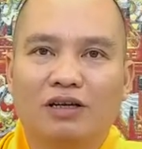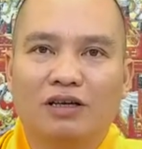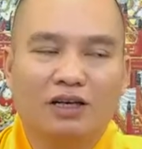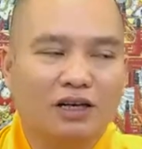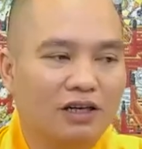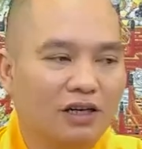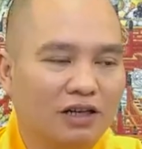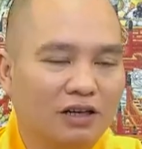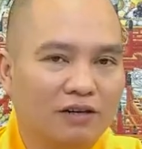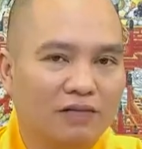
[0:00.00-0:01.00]
chỉ cần
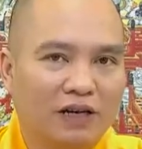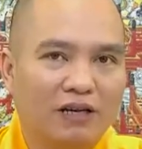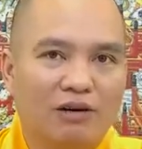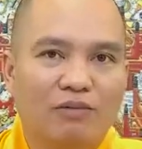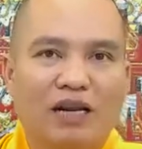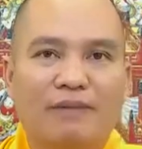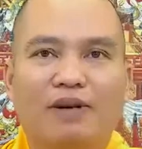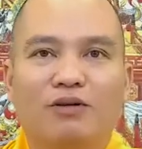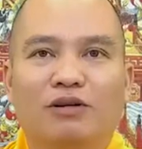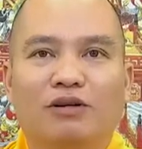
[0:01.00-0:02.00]
đi vạch qua một đám
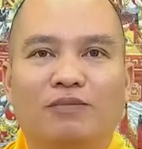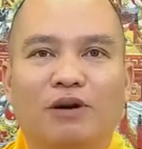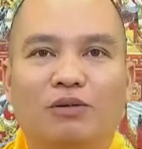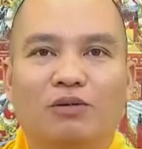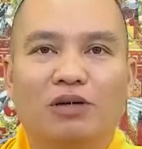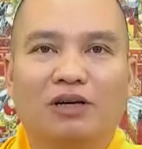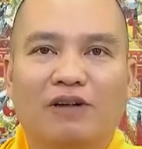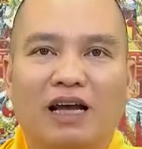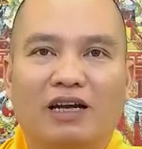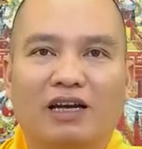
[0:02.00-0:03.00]
đông thôi móc túi được
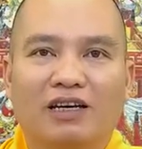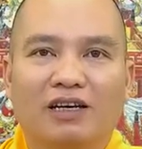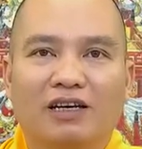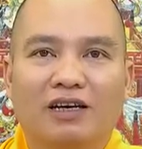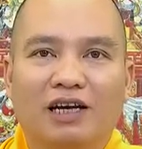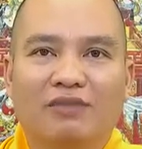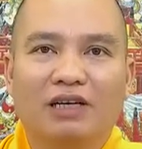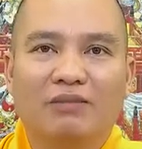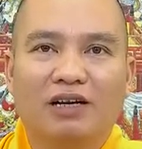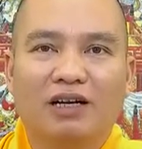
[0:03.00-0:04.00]
vài cái cái
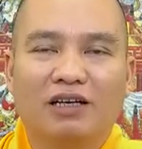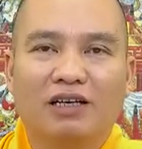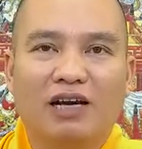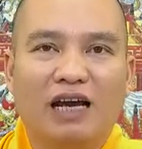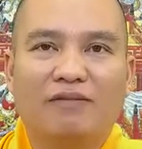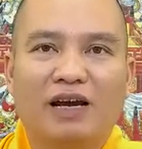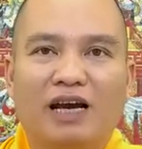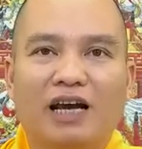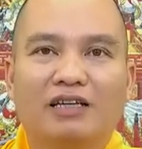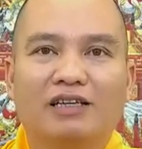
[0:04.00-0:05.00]
ví mà cái là ăn vài
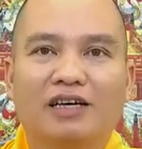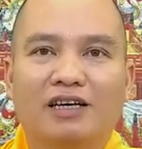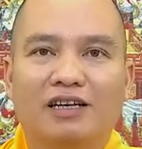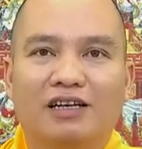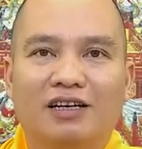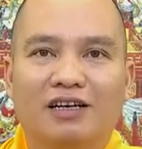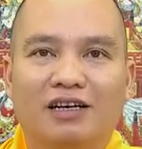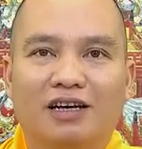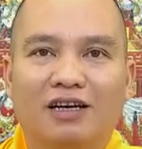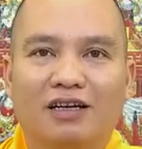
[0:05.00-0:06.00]
ngày chưa hết
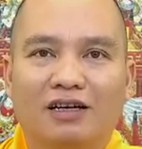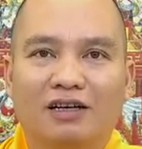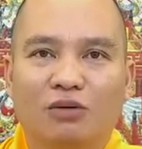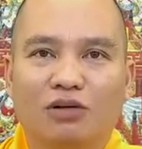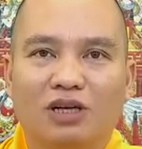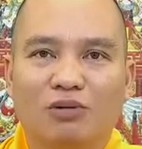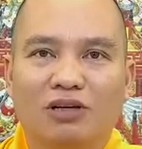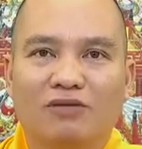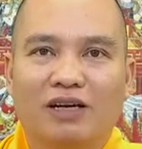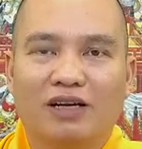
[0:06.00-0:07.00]
à, cuộc sống
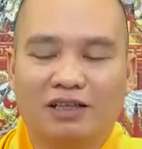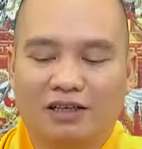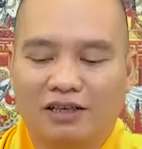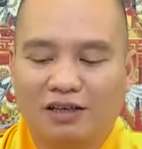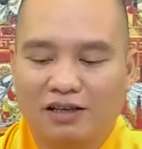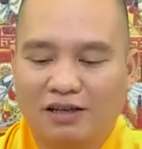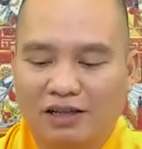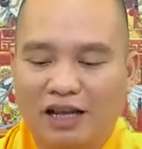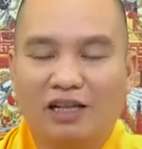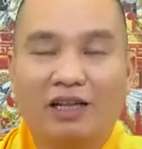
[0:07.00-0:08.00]
như vậy là gì?
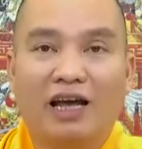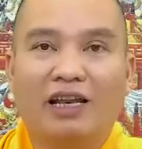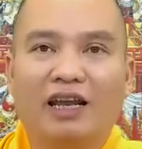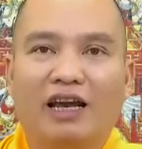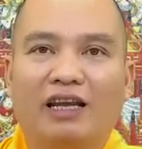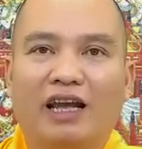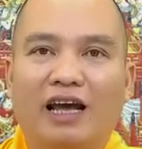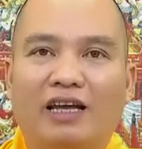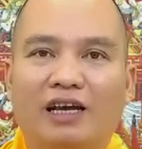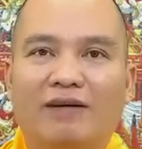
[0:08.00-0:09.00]
thanh thản nhàn
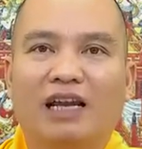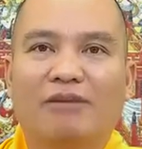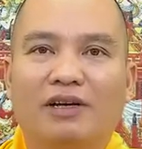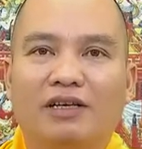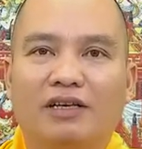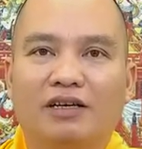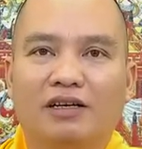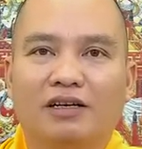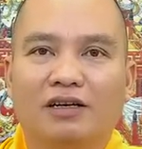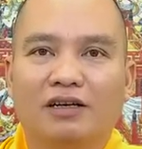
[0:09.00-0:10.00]
nhã cháu hay làm cái gì
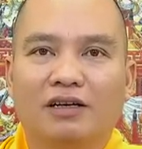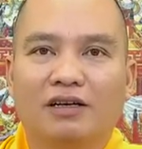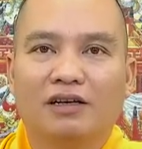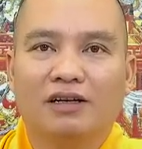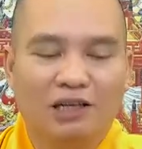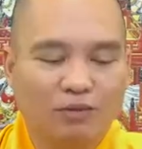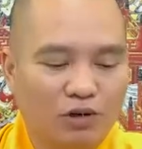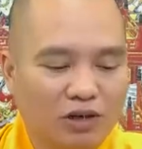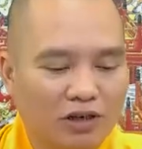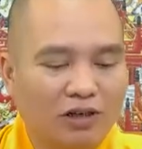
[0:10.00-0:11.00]
nhưng
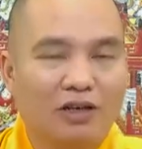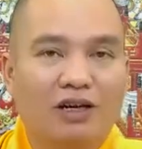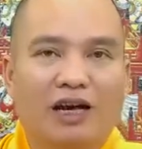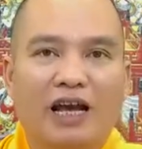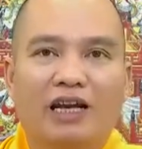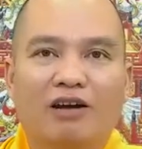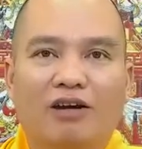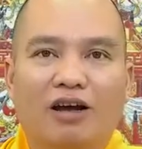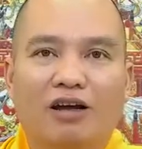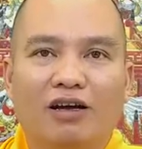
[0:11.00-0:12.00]
một ngày nào
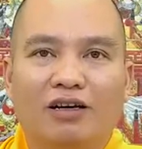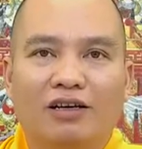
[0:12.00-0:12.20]
đó